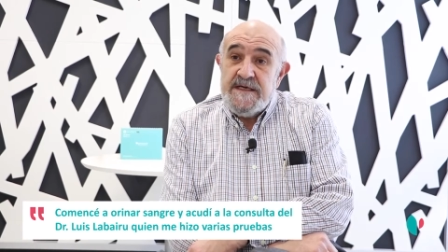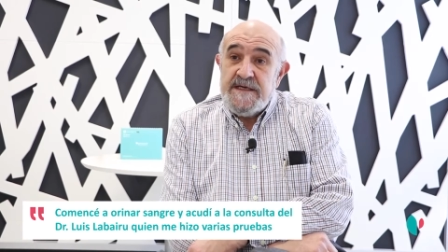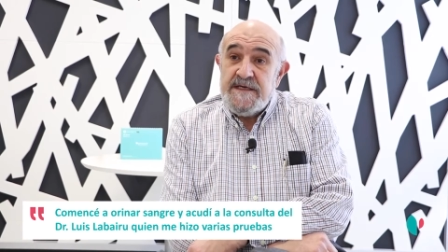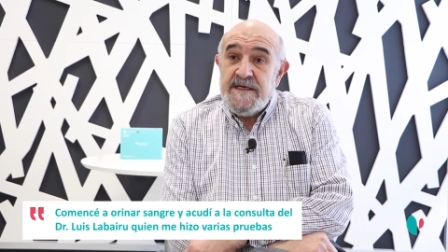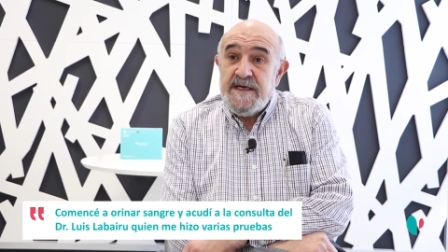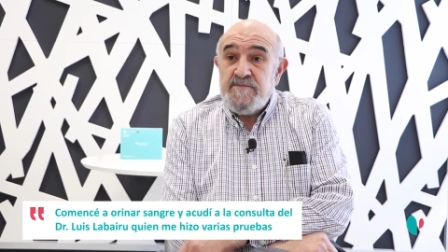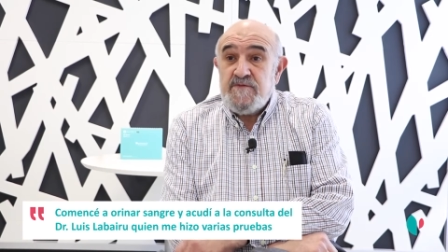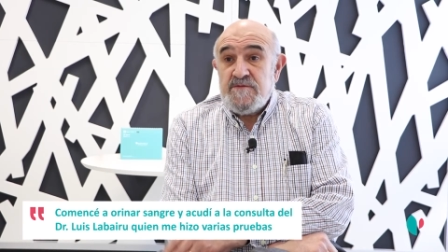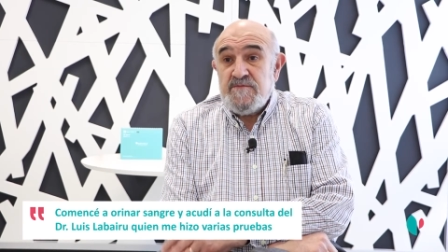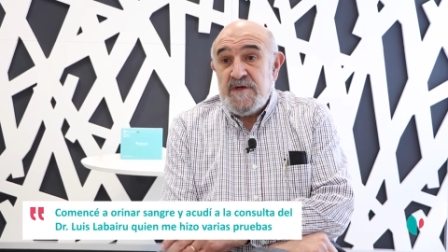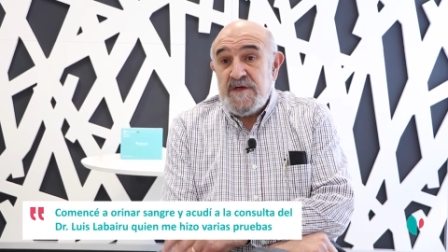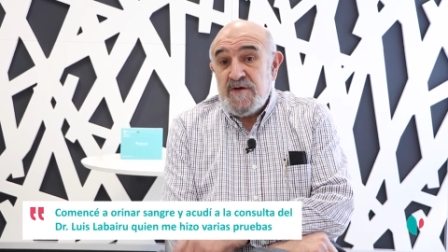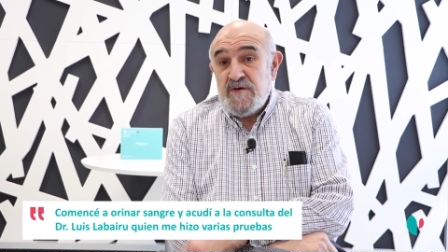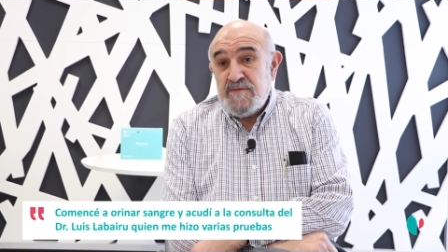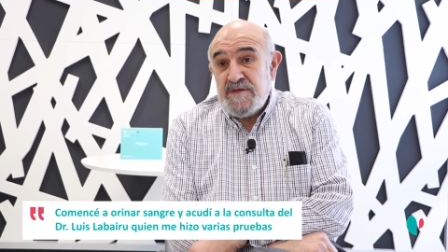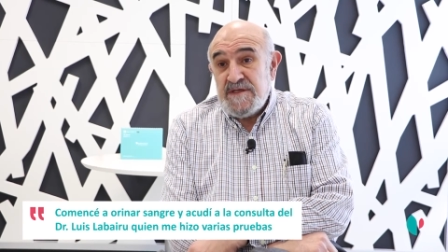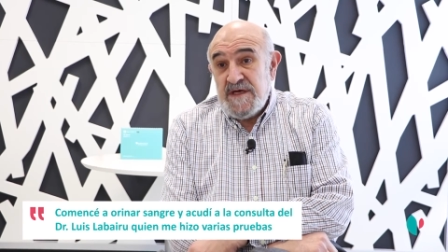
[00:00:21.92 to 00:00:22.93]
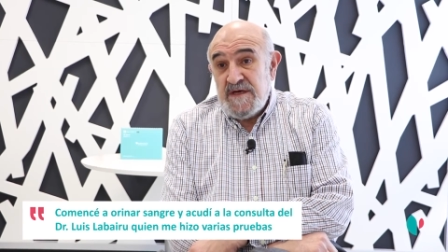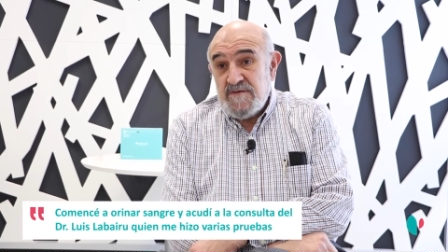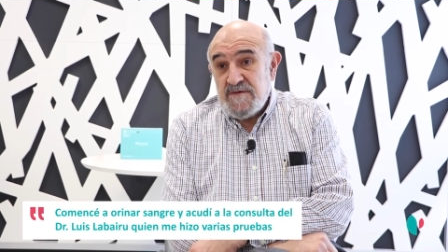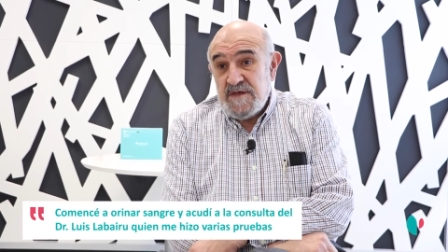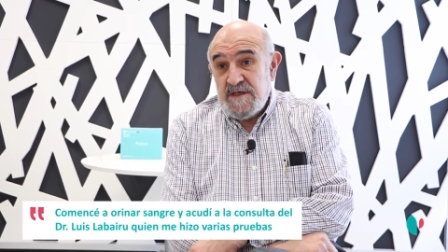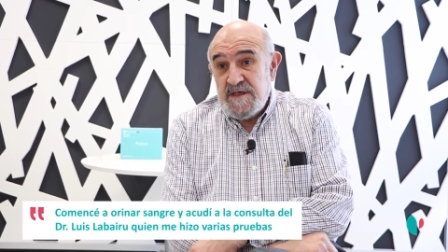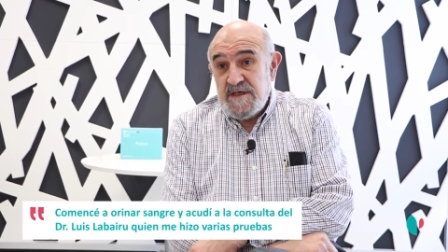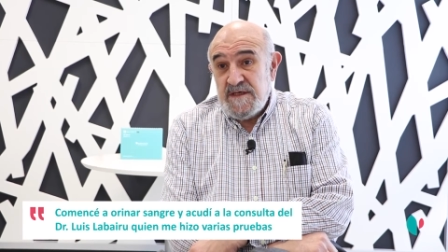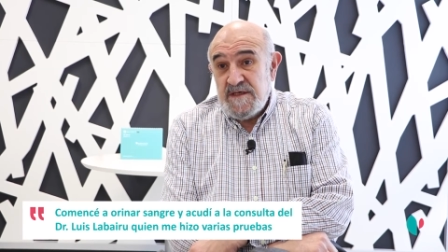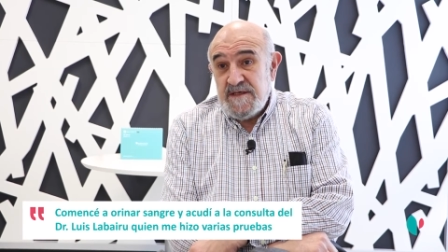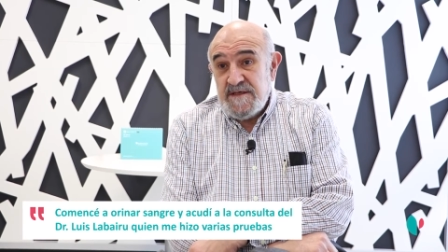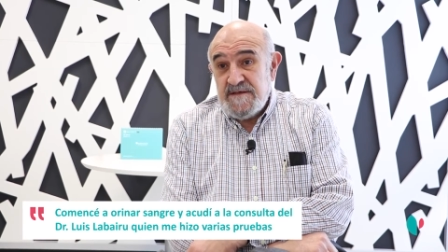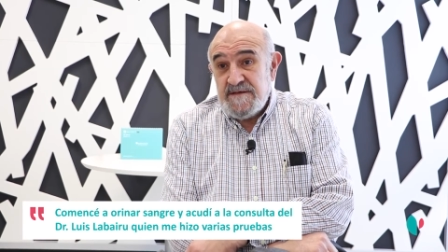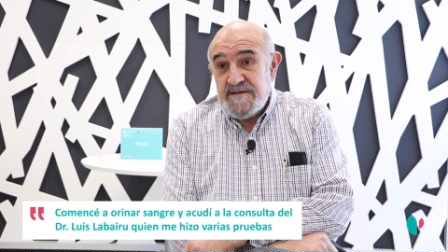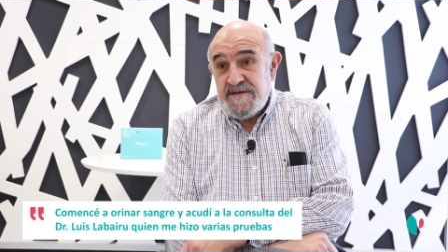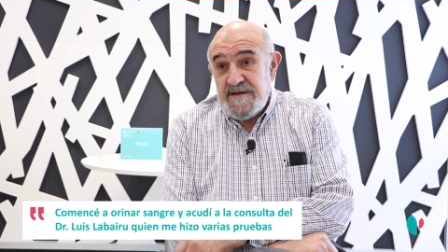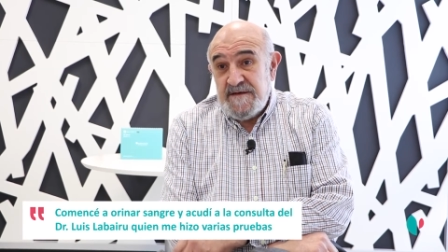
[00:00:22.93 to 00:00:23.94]
y ya pues me recomendaron que,
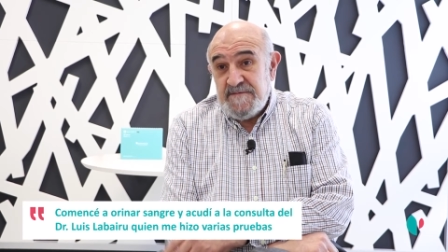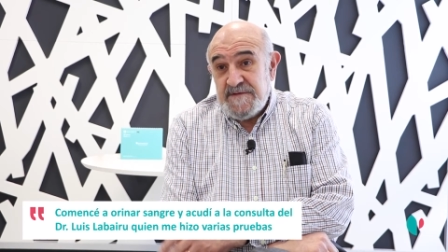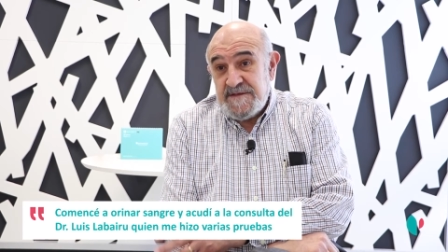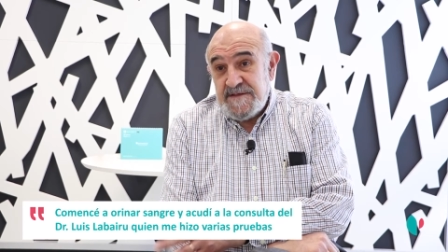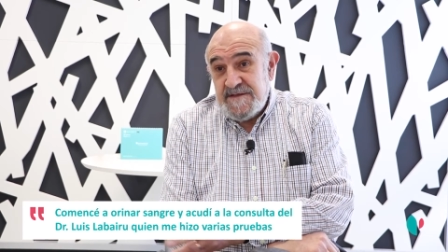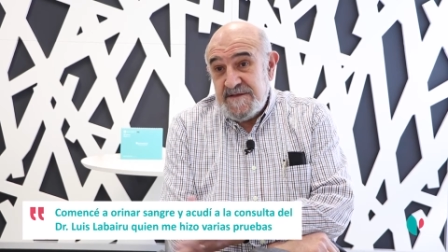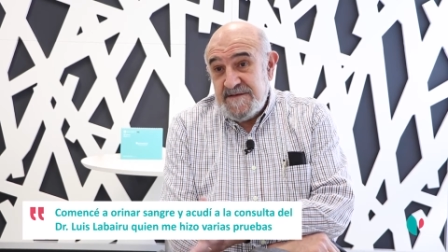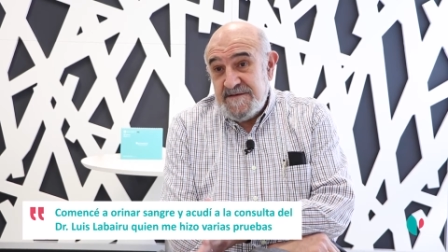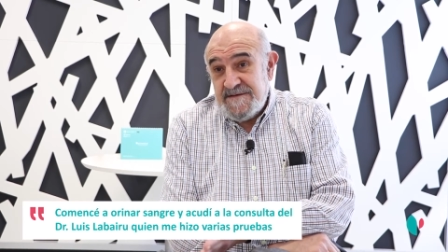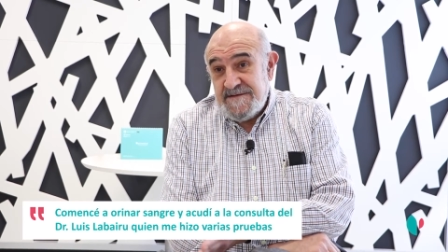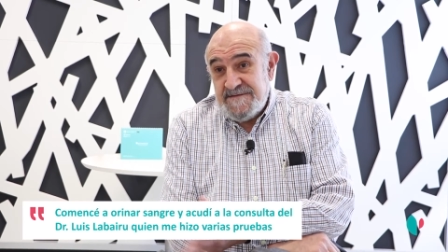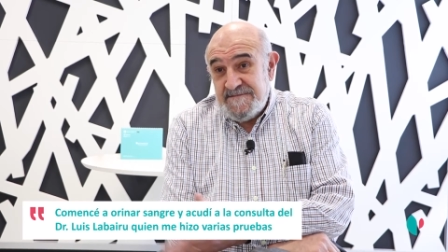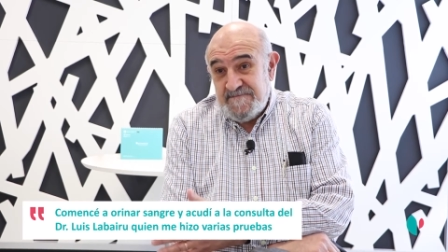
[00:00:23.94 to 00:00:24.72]
a ver si